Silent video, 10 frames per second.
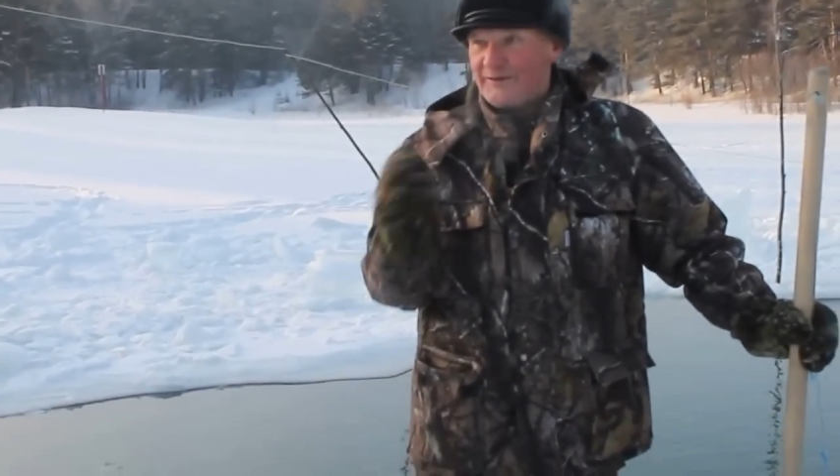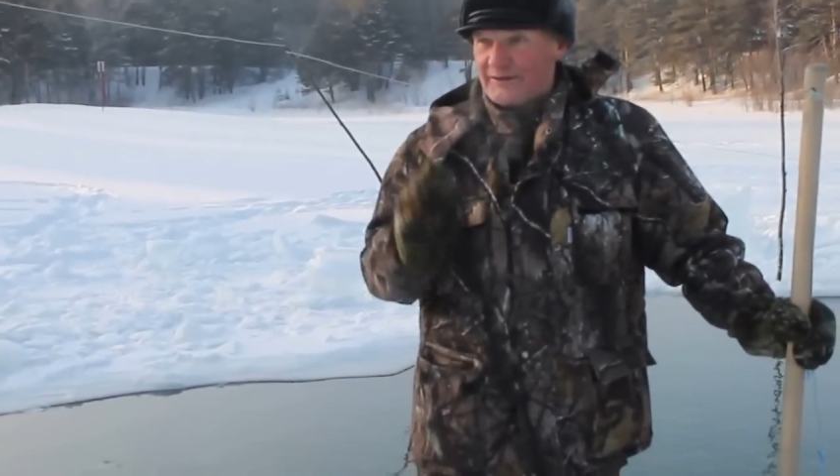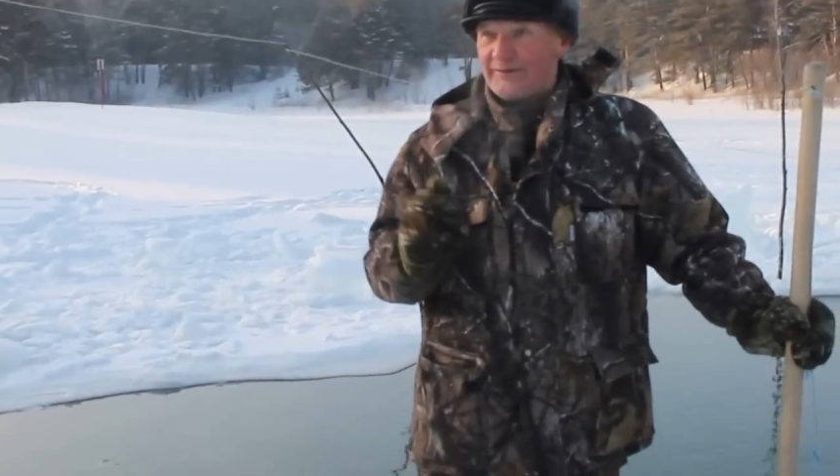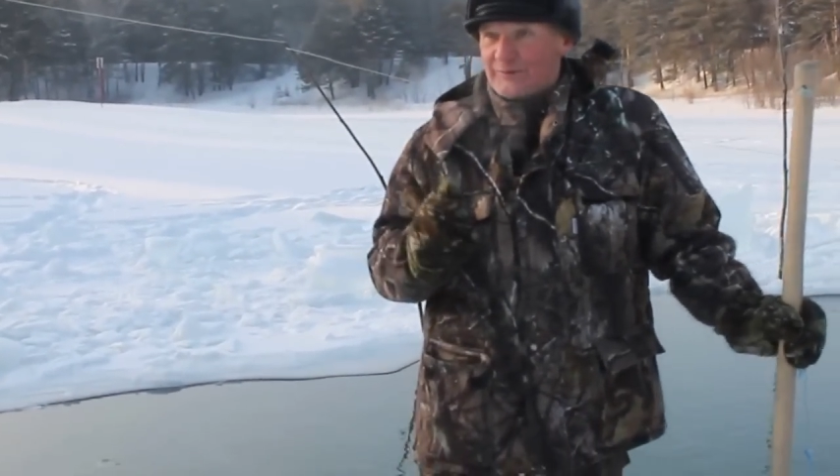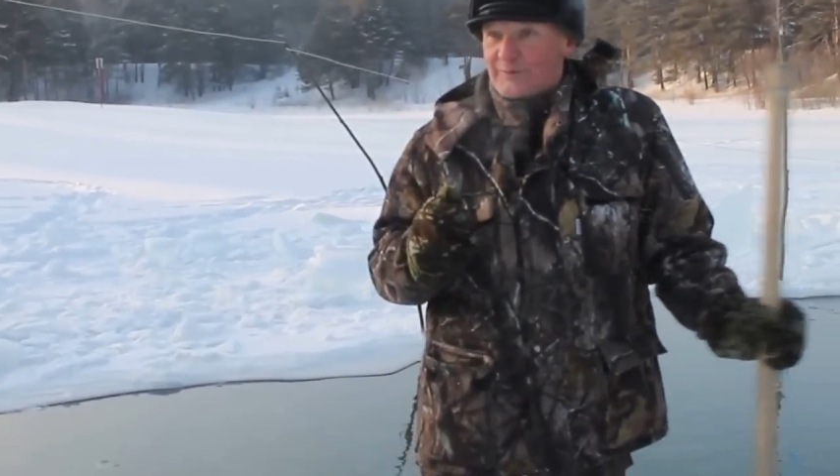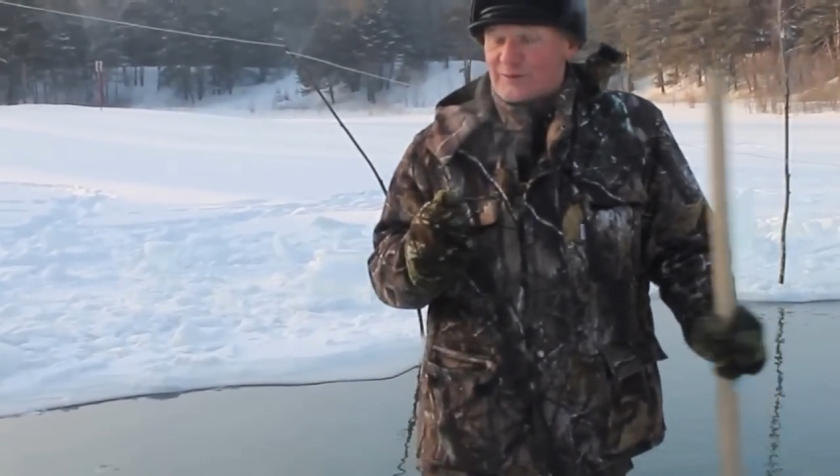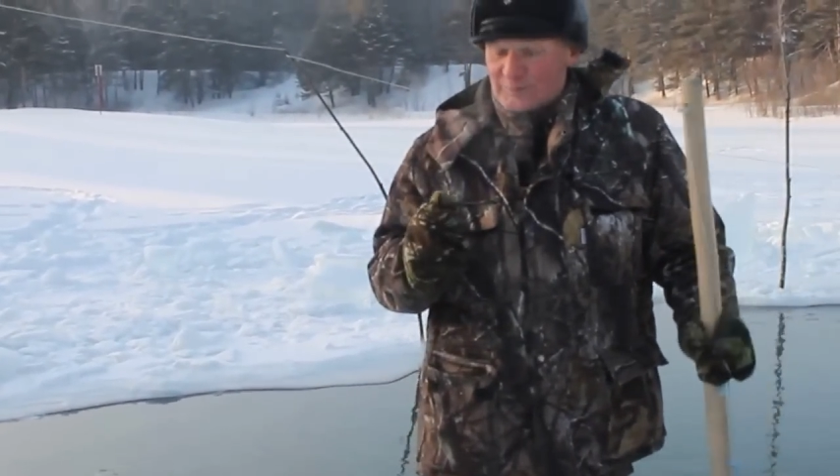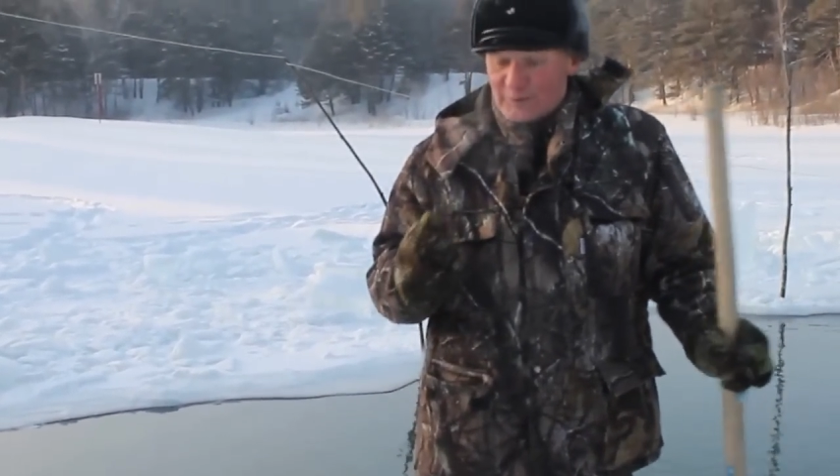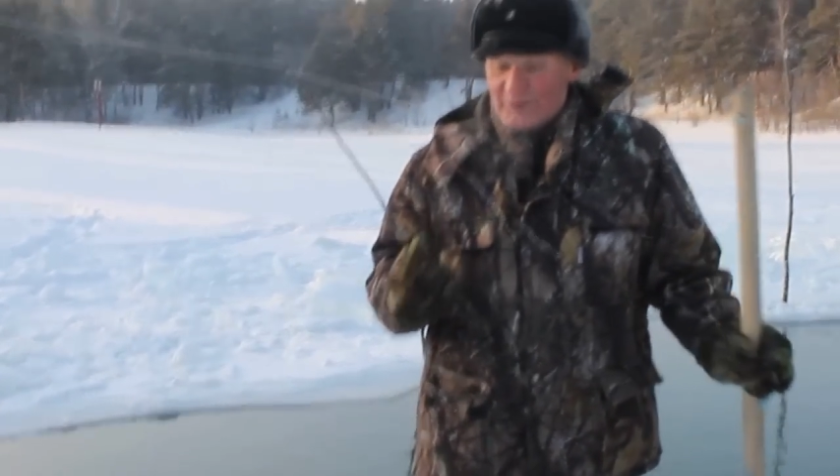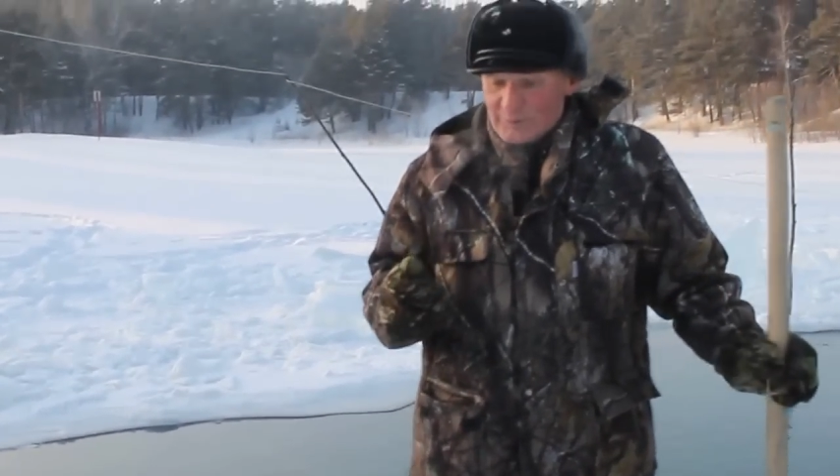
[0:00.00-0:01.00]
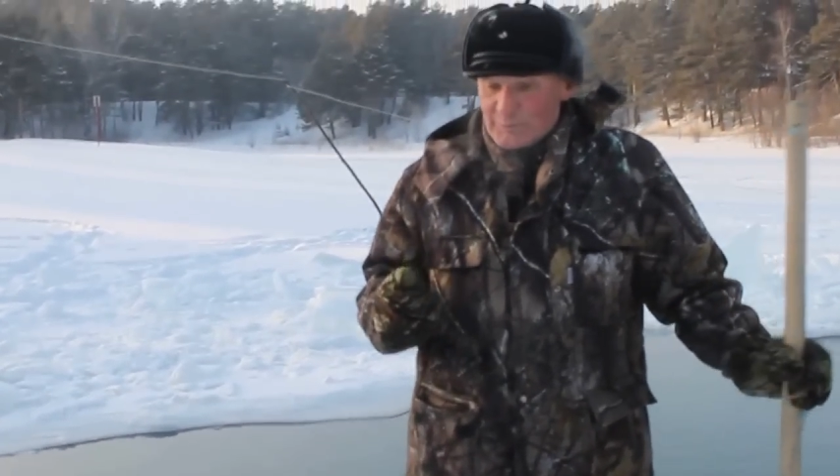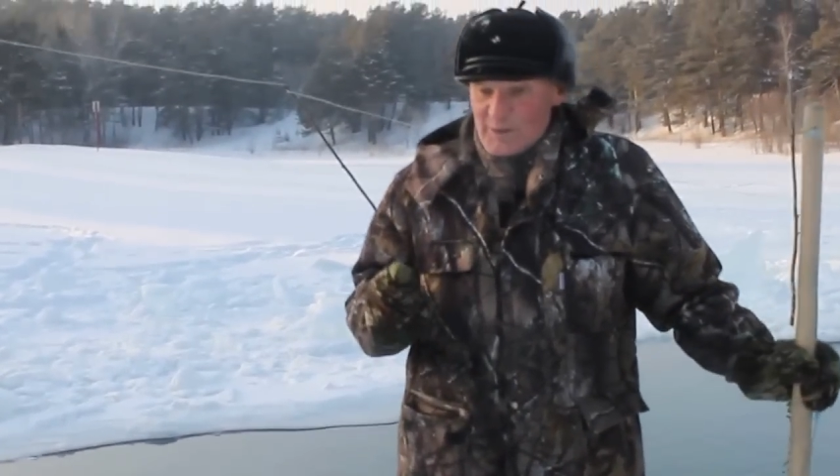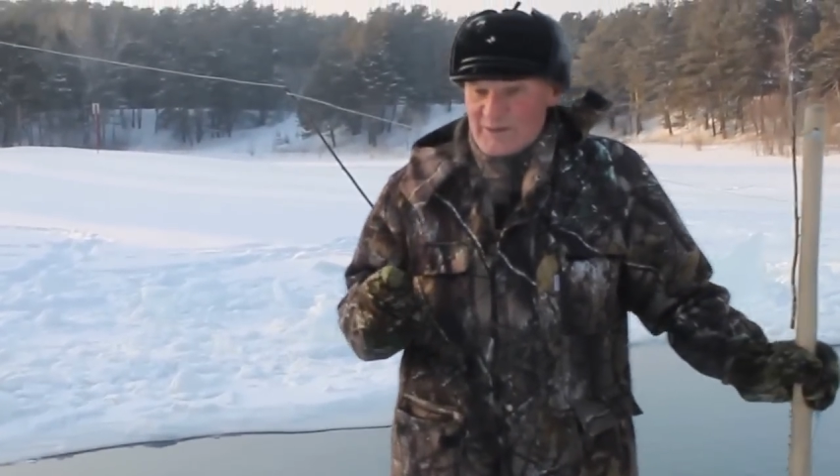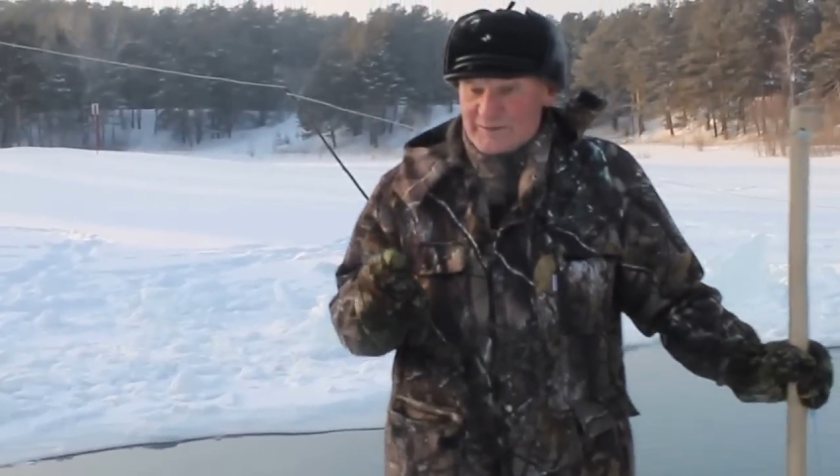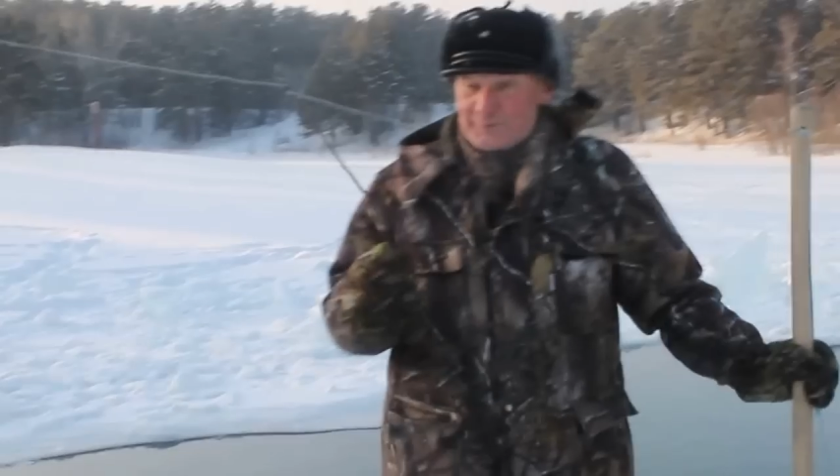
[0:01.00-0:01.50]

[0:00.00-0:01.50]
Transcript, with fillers: Дело в том, чтобы искупаться в